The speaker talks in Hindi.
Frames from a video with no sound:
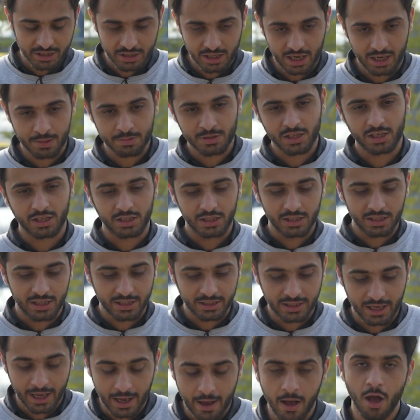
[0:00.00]
की जानब से की
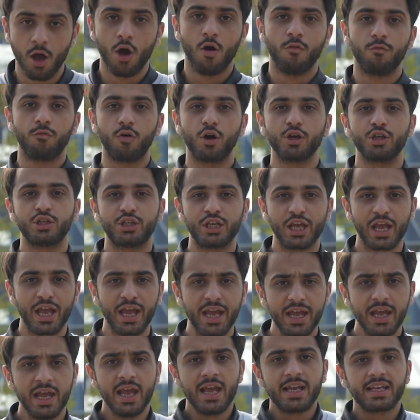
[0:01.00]
गई है वो ये
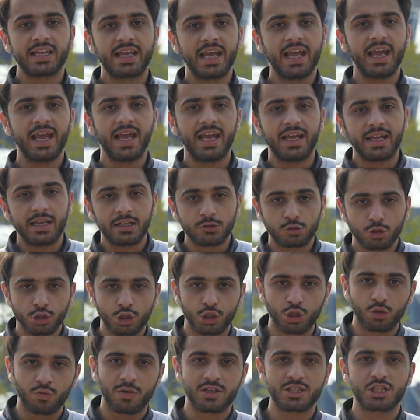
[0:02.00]
कि जो
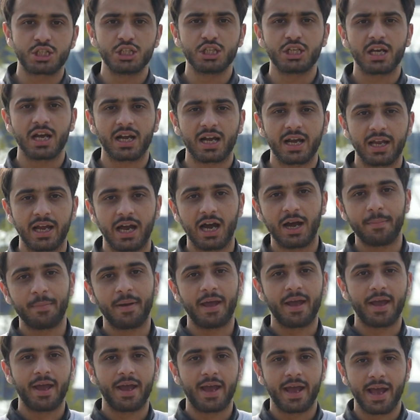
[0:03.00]
यूनिवर्सिटी का क्याम
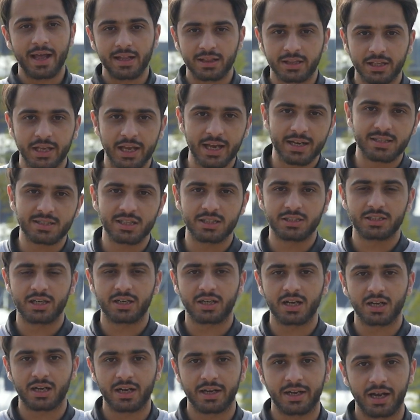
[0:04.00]
है हेल्थ केयर सेंटर
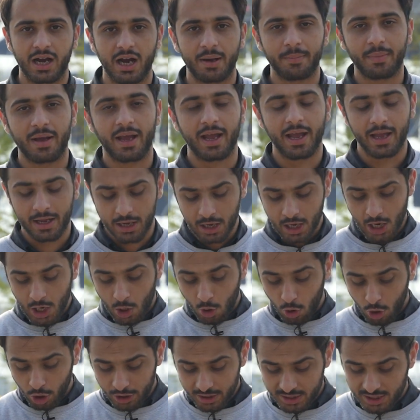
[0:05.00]
का क्याम है
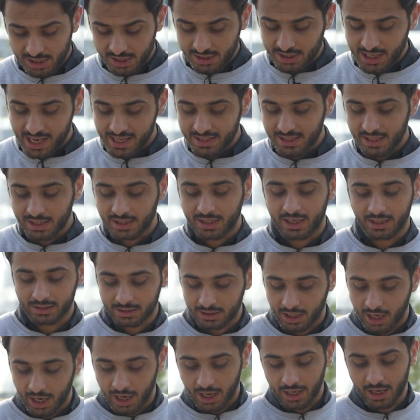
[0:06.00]
और इसके साथ साथ
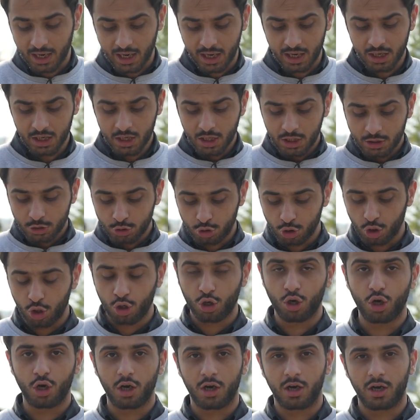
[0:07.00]
गंधारा जो
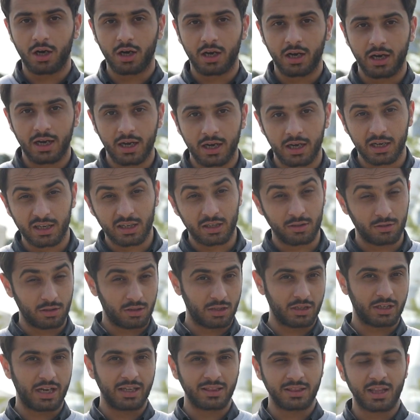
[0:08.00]

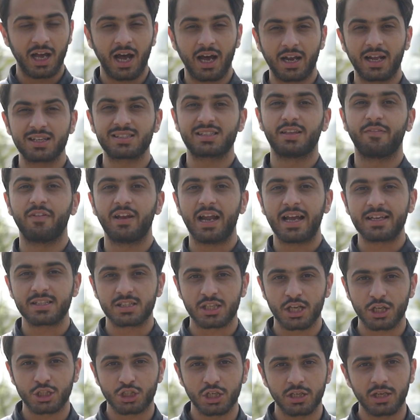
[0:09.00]
गंधारा
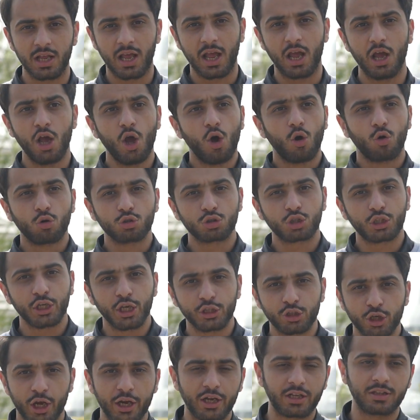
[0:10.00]
सिविलाइजेशन है उसकी
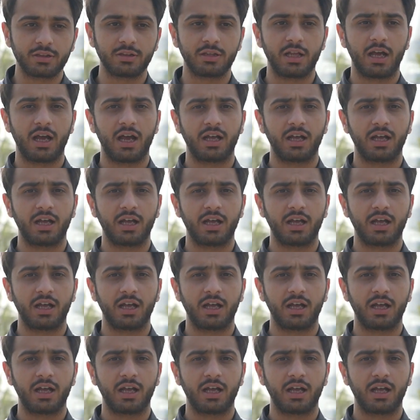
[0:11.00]
जो एक